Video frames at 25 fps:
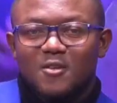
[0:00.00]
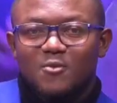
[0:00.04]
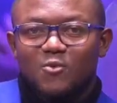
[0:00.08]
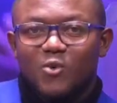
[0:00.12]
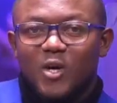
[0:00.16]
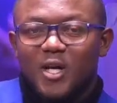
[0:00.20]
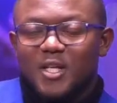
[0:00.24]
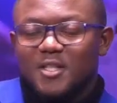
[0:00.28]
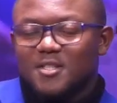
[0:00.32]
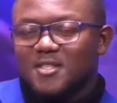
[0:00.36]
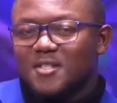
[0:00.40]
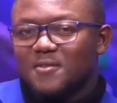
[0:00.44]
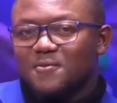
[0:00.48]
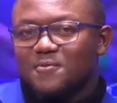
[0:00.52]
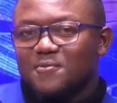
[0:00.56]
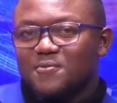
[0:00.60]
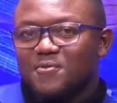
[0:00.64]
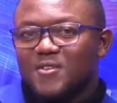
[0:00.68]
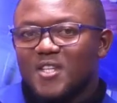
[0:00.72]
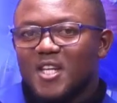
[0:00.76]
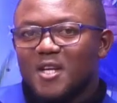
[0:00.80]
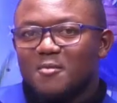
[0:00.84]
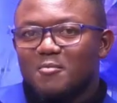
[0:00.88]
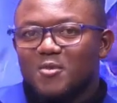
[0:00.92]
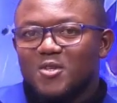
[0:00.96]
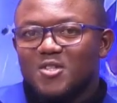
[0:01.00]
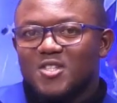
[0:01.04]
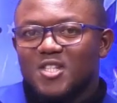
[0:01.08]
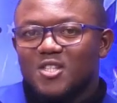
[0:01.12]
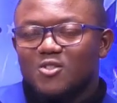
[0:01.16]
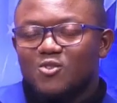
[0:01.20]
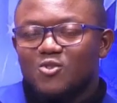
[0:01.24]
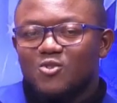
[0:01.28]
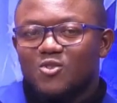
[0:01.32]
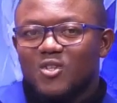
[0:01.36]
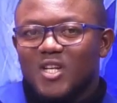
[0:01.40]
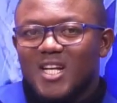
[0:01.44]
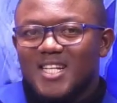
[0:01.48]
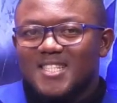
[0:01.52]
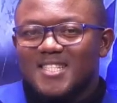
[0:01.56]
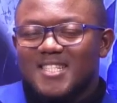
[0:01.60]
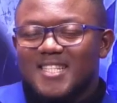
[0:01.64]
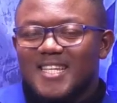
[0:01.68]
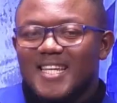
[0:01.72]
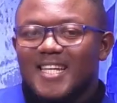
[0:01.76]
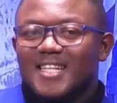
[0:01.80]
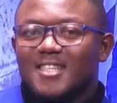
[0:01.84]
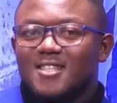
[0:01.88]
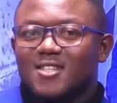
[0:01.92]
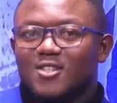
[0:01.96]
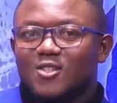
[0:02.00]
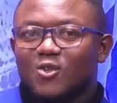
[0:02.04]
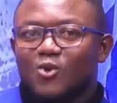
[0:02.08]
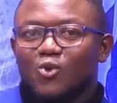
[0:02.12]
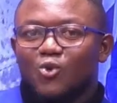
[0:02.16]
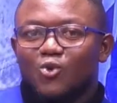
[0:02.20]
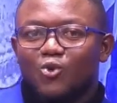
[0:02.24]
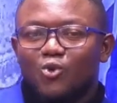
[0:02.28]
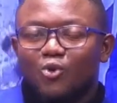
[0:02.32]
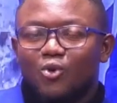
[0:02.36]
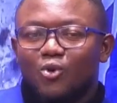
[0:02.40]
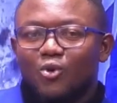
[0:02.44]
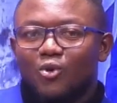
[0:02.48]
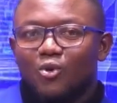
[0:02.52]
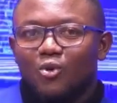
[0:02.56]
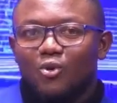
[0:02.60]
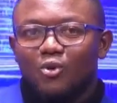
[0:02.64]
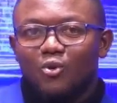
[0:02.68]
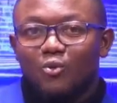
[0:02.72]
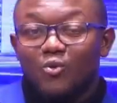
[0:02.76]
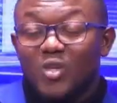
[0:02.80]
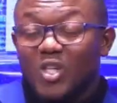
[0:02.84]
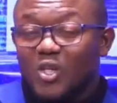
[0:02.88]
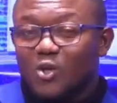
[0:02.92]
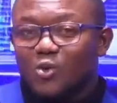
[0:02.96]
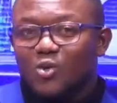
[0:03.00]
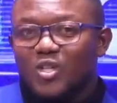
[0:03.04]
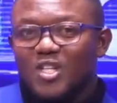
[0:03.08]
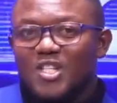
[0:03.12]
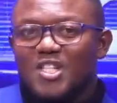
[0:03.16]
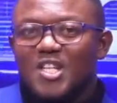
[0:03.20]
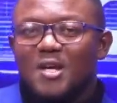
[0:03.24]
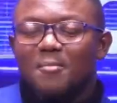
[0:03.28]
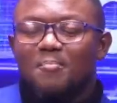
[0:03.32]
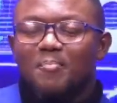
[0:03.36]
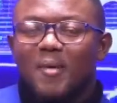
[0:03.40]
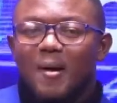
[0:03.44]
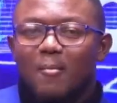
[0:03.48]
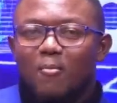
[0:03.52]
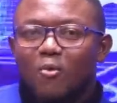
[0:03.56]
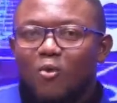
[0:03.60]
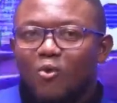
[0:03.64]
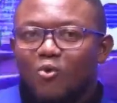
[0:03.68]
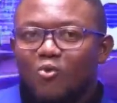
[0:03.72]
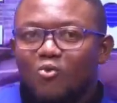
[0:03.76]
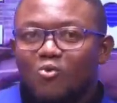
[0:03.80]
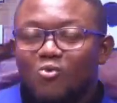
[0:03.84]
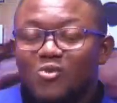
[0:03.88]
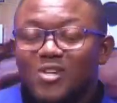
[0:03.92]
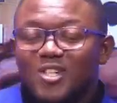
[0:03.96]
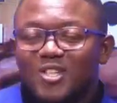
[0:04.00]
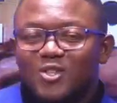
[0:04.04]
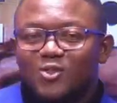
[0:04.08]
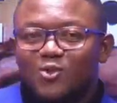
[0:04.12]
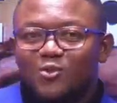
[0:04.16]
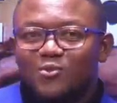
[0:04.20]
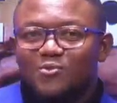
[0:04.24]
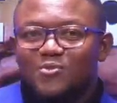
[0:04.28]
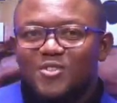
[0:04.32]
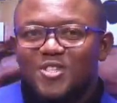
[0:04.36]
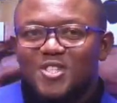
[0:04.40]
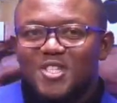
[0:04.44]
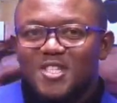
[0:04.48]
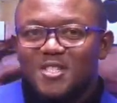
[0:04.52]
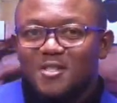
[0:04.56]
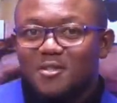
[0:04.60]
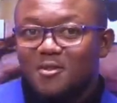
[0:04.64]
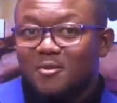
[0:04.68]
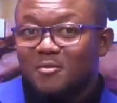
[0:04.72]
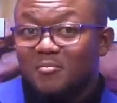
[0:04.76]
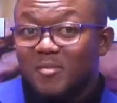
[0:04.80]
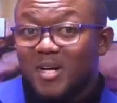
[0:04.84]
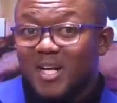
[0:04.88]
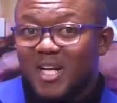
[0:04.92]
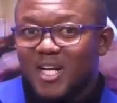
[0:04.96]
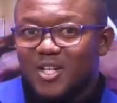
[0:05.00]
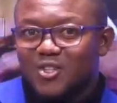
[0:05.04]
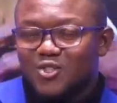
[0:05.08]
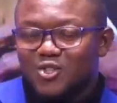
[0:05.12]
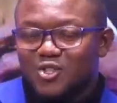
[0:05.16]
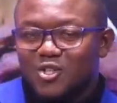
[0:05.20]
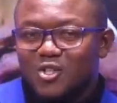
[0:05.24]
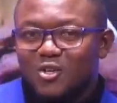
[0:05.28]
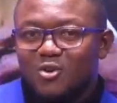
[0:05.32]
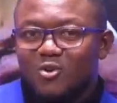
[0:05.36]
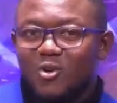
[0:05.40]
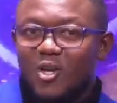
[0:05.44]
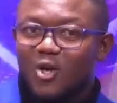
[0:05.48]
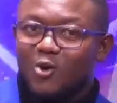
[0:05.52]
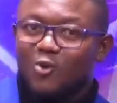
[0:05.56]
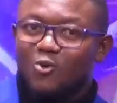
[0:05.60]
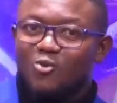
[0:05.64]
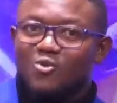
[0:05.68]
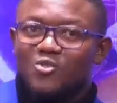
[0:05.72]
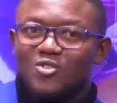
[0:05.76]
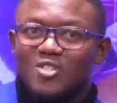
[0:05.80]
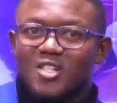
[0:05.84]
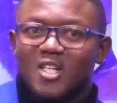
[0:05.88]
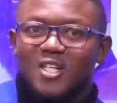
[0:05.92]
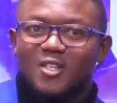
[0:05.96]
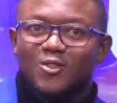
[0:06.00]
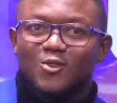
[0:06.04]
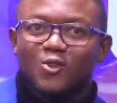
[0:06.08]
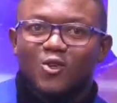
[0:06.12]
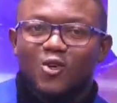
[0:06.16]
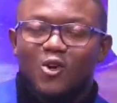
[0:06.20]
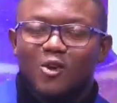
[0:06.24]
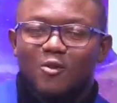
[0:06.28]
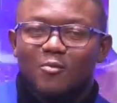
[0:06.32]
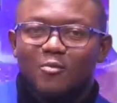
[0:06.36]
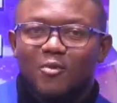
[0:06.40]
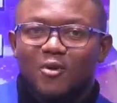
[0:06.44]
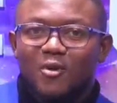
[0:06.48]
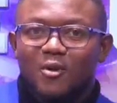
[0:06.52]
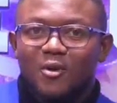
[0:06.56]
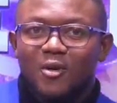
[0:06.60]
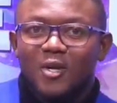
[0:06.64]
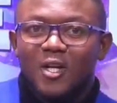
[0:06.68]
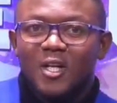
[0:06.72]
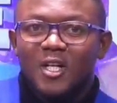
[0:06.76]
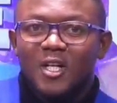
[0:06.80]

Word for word: Ouais, finalement, c'est une casquette qu'on ne lui connaissait pas beaucoup, est fils euh, manager. On l'a connu certes comme euh,